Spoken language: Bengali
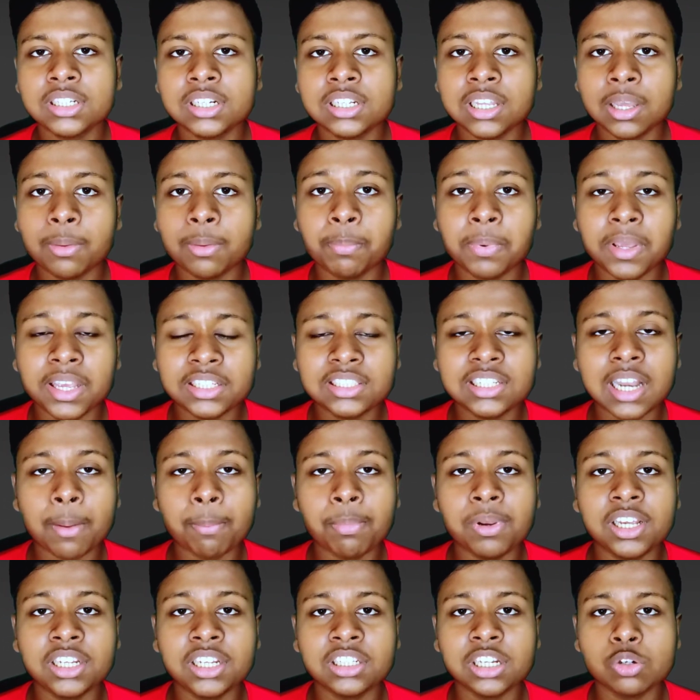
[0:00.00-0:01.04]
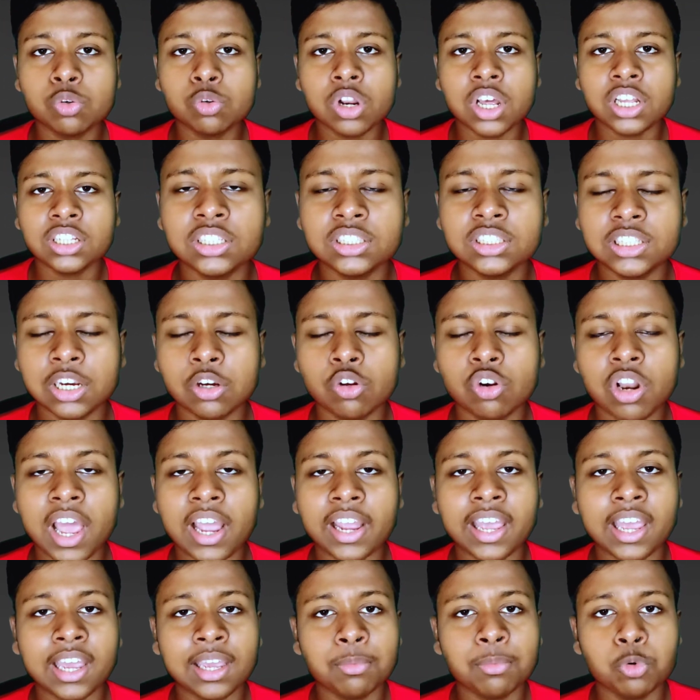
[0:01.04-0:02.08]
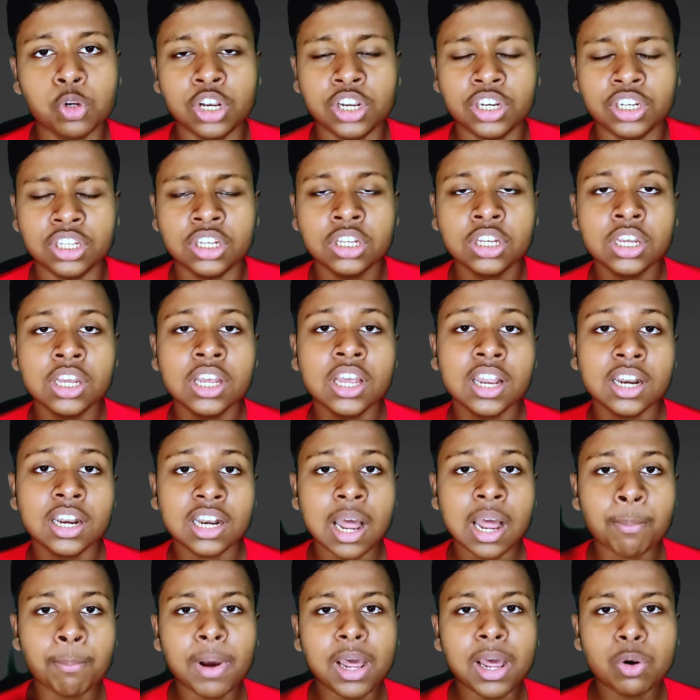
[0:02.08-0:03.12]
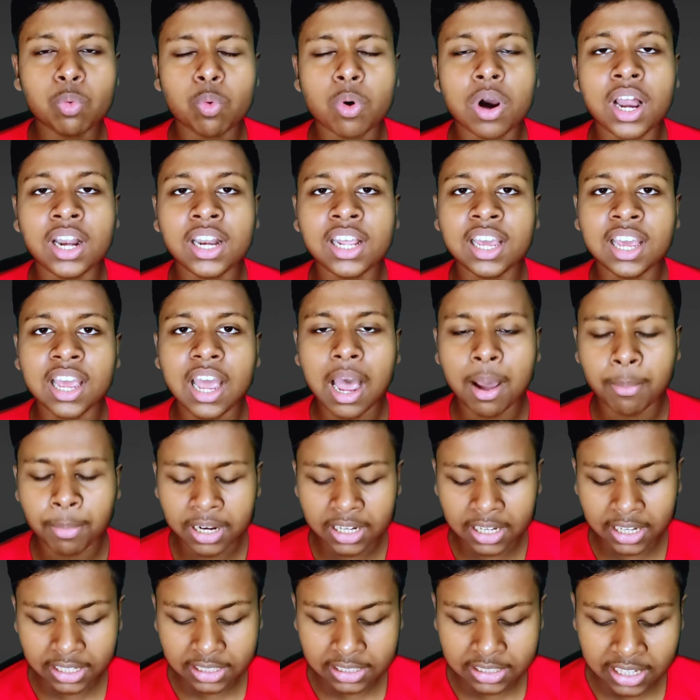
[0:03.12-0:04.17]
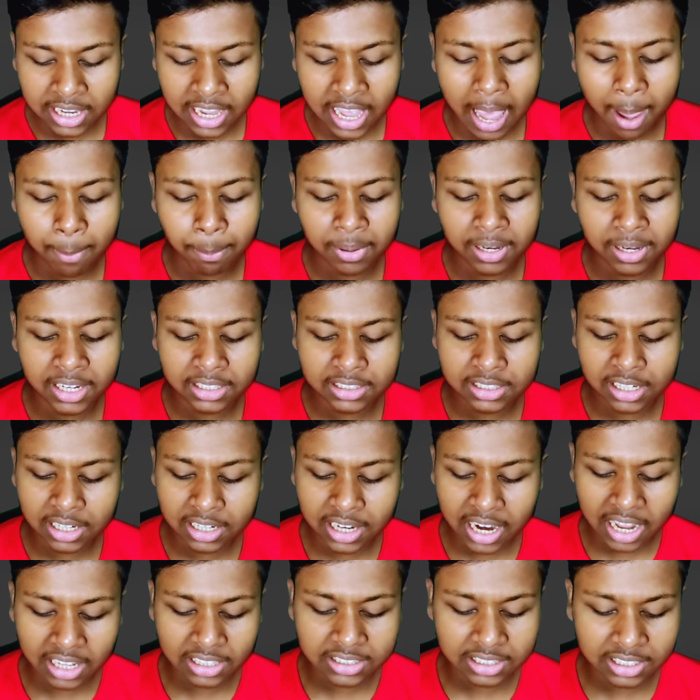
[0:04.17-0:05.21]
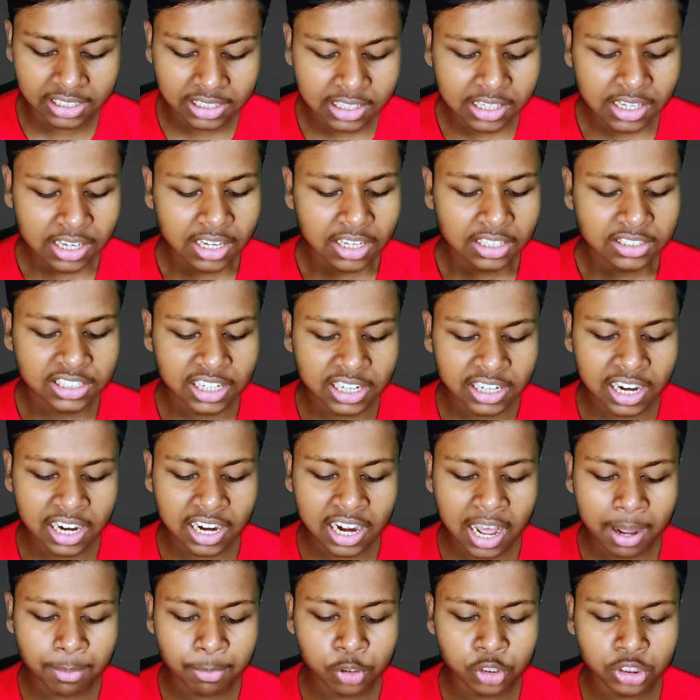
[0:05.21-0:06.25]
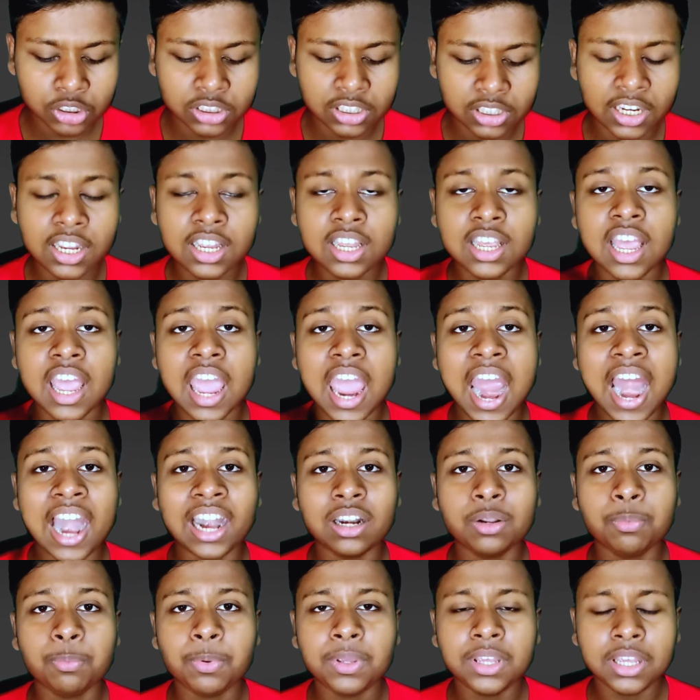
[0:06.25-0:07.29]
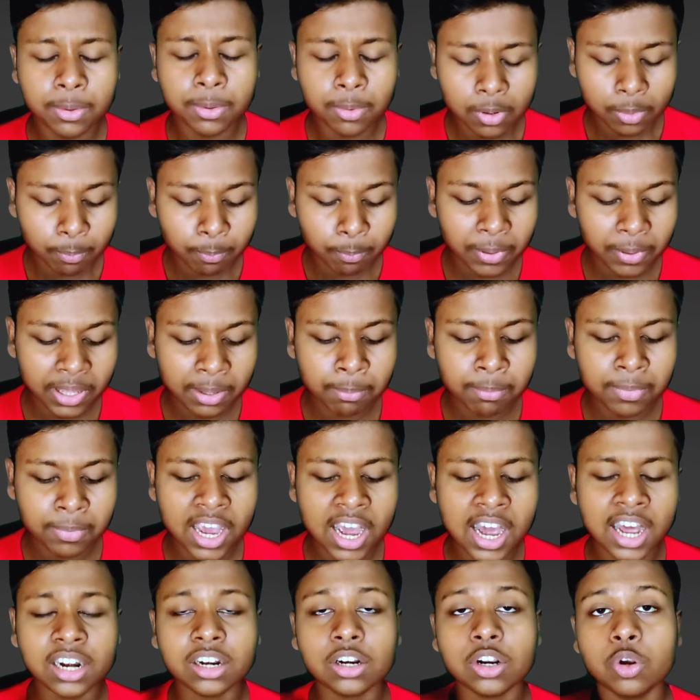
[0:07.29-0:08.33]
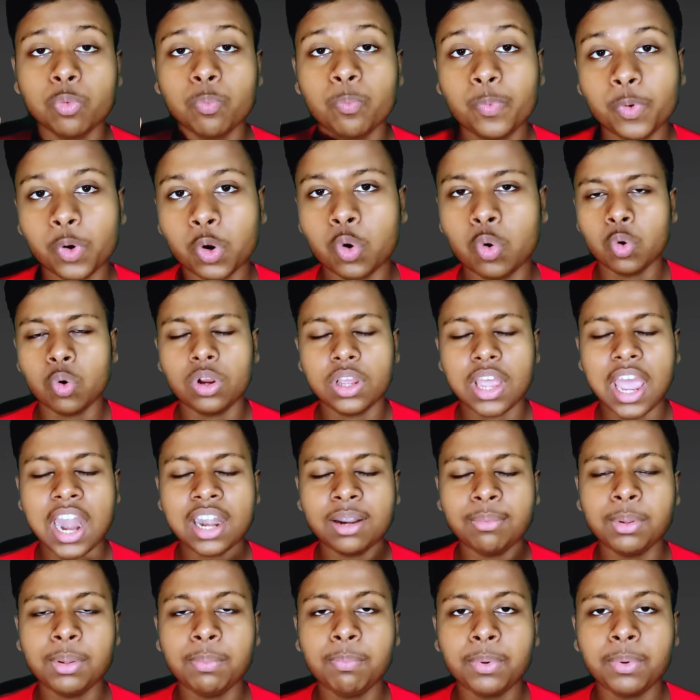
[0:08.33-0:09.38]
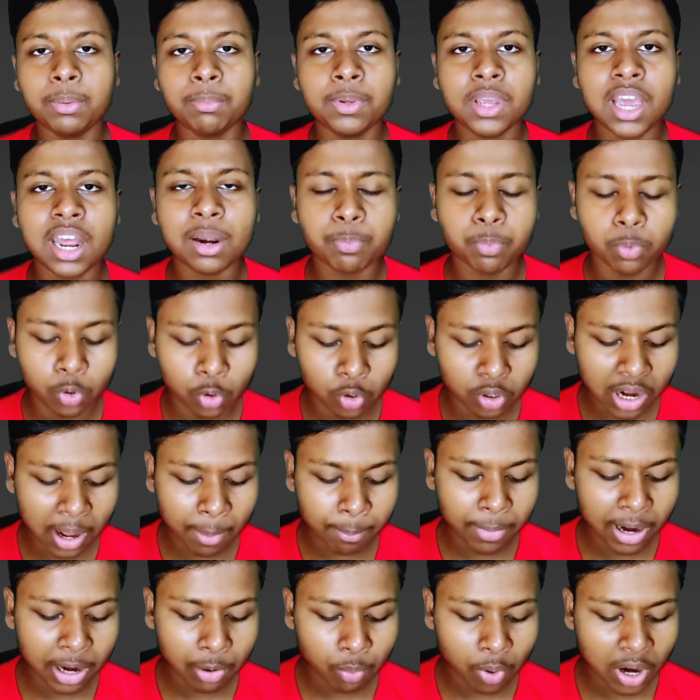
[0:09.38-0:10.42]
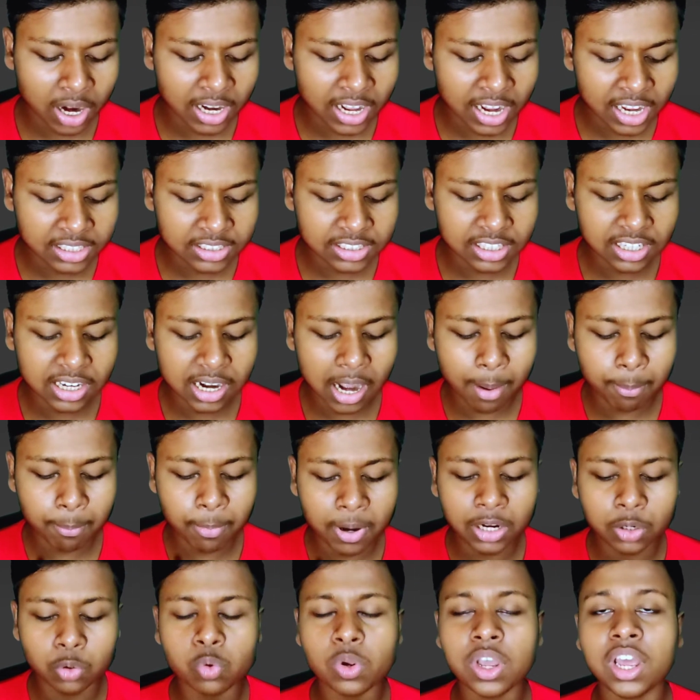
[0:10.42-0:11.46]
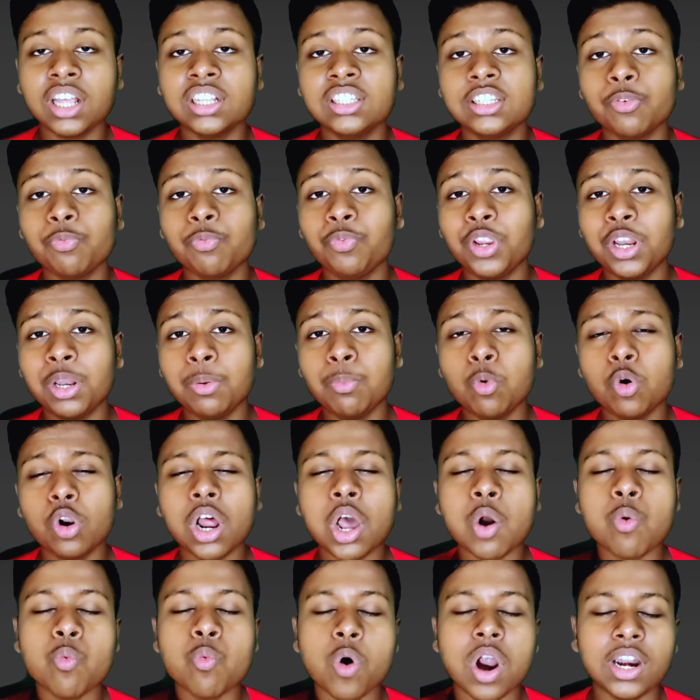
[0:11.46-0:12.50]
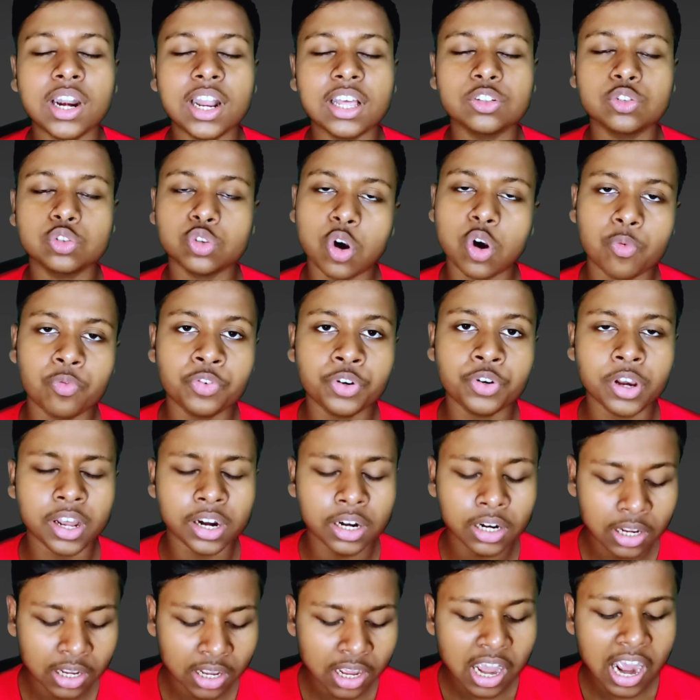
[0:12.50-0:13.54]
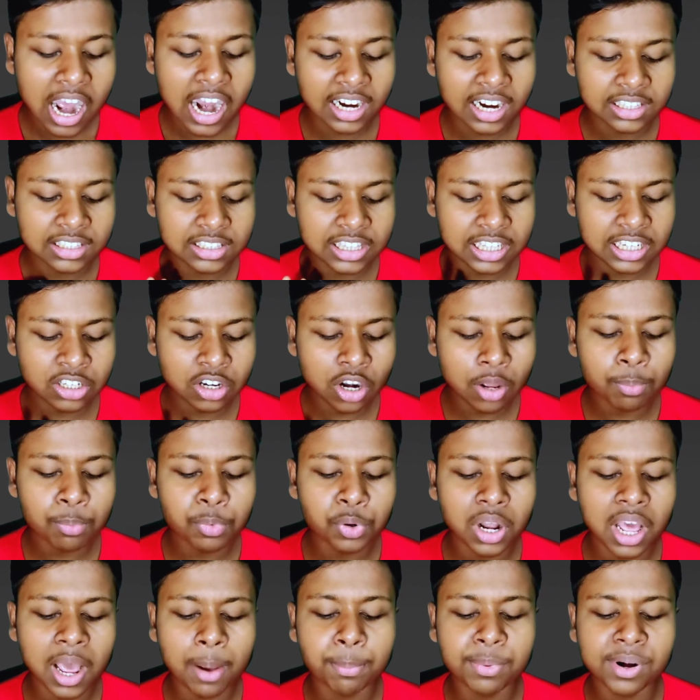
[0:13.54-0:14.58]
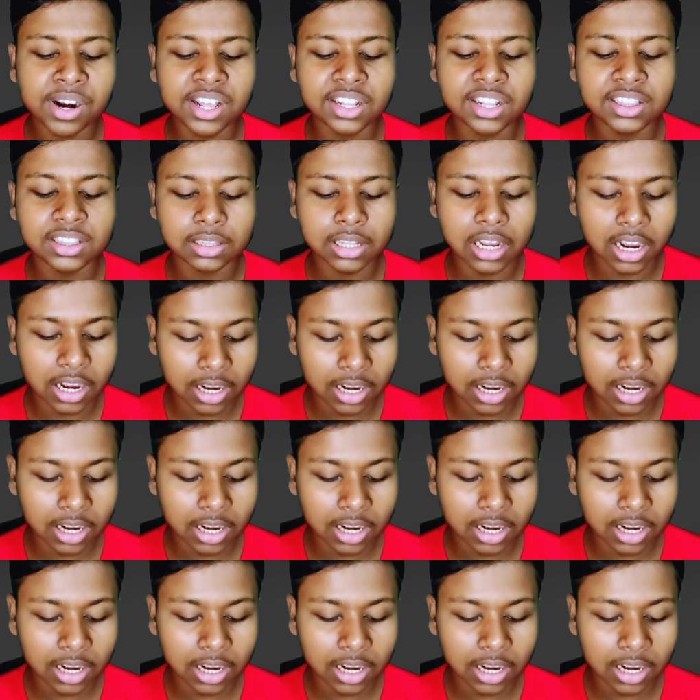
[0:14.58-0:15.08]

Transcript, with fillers: ভার্সানে যে বেস্ট অ্যাপ্লিকেশানগুলো আছে সেগুলো একে একে বলে নিই নাম্বার ওয়ানে আমাদের যে অ্যাপ্লিকেশানটা আছে সেটার নাম হচ্ছে অ্যাডবি প্রিমিয়ার প্রো অ্যাডবি প্রিমিয়ার প্রো নাম্বার ওয়ানে আছে নাম্বার টুয়ে আছে ফিল্মোরা ওয়ান্ডার সফটওয়্যার আর তিন নম্বরে আপনারা